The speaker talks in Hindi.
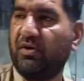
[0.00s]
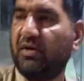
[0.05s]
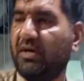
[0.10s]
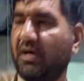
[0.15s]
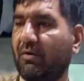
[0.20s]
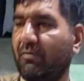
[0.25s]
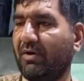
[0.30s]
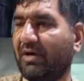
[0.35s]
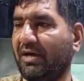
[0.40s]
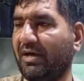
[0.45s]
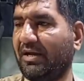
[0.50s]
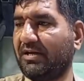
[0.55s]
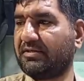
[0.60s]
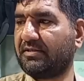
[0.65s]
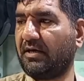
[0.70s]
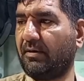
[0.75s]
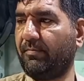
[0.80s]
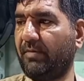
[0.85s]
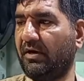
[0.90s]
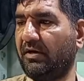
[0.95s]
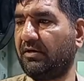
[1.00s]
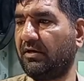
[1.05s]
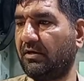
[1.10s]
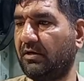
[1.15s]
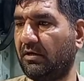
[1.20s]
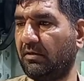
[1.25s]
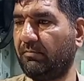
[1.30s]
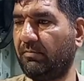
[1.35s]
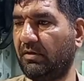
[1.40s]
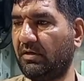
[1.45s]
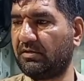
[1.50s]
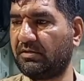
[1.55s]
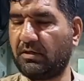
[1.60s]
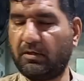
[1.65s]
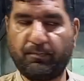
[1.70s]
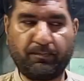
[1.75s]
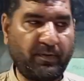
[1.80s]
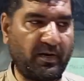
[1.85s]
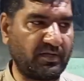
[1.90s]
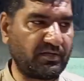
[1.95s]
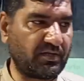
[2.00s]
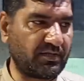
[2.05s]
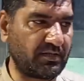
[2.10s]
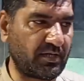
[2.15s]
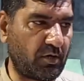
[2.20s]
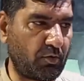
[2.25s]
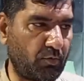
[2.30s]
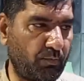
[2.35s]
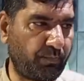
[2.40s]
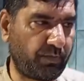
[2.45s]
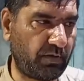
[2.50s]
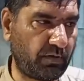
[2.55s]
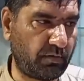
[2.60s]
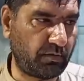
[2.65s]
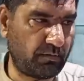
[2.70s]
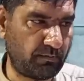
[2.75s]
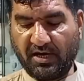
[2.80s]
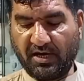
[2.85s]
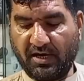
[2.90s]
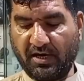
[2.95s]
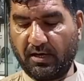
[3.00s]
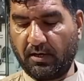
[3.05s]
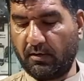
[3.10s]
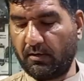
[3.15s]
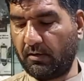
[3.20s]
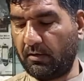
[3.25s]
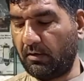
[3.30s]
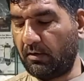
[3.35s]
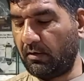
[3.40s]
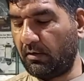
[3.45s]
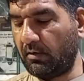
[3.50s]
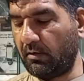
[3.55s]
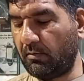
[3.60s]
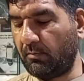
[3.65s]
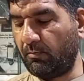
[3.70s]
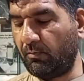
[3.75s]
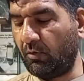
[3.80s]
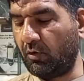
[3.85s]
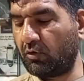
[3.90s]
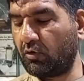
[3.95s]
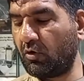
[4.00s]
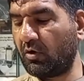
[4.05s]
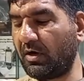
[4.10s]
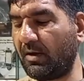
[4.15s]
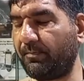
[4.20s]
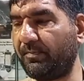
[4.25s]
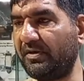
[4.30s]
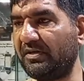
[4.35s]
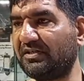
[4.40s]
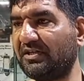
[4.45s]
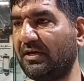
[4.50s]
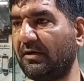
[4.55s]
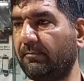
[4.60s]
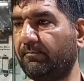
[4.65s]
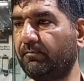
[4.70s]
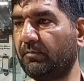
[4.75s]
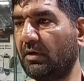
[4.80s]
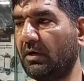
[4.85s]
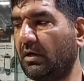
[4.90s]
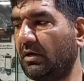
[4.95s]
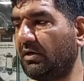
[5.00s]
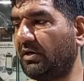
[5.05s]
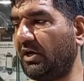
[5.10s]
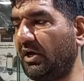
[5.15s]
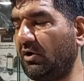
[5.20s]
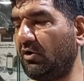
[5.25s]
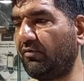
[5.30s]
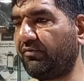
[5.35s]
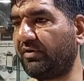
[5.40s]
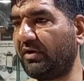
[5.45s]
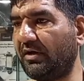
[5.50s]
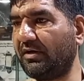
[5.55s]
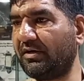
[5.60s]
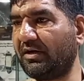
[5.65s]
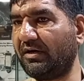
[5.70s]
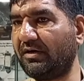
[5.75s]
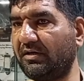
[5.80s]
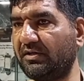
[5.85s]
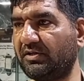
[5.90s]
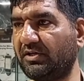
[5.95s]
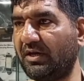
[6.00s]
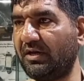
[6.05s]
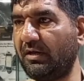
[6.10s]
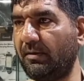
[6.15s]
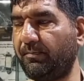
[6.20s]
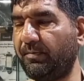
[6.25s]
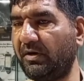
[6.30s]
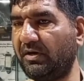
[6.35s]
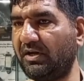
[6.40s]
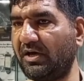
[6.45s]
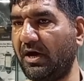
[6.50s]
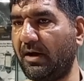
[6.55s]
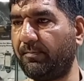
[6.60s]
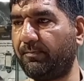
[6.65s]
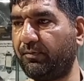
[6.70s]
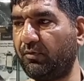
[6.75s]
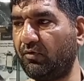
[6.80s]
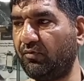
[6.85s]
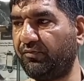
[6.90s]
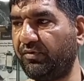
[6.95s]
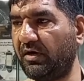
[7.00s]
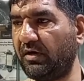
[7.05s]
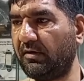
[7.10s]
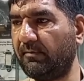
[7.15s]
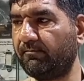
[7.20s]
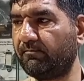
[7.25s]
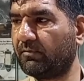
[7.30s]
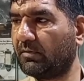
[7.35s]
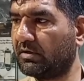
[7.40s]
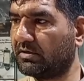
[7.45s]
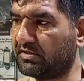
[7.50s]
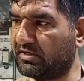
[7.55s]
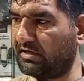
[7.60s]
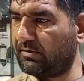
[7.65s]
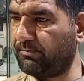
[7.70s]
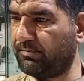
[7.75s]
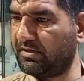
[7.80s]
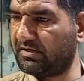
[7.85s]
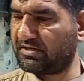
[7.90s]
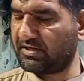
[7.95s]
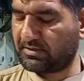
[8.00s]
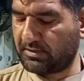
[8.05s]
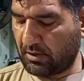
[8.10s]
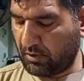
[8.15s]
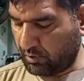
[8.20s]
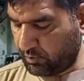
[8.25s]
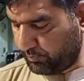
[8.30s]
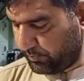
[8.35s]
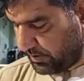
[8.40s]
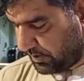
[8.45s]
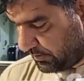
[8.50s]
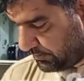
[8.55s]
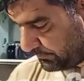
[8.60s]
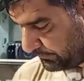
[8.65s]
फिंगर वगैरह सब है एडिटिंग भी है सिर्फ पाँच हज़ार रुपये ये मोटो का पीस है टेन ऑफ टेन कंडीशन है पी टी अप्रूफ है सिर्फ बीस हज़ार रुपया